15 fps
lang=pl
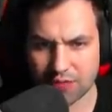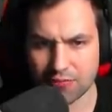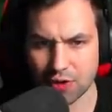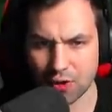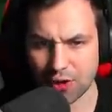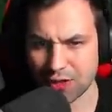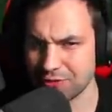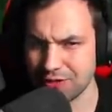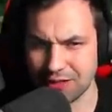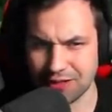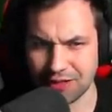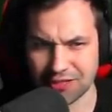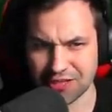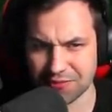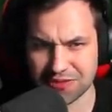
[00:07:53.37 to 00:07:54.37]
drogie, nie,
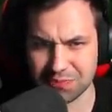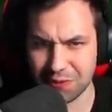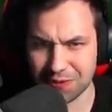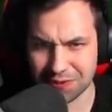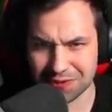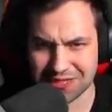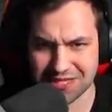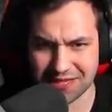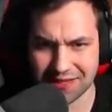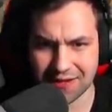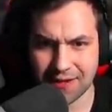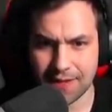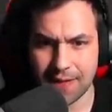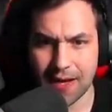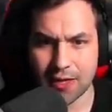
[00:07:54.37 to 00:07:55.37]
nie są spoko te ceny.
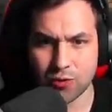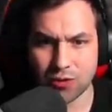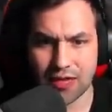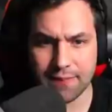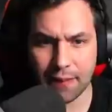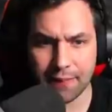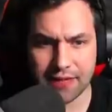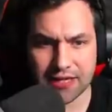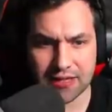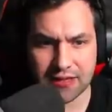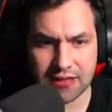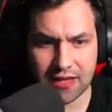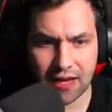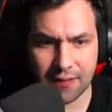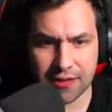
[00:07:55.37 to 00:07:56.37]
A tutaj mamy
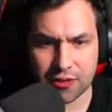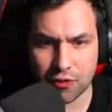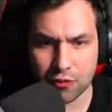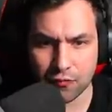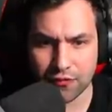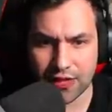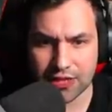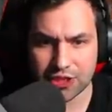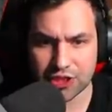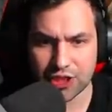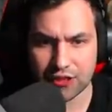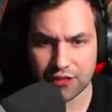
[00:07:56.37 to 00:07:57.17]
jeden diament równa się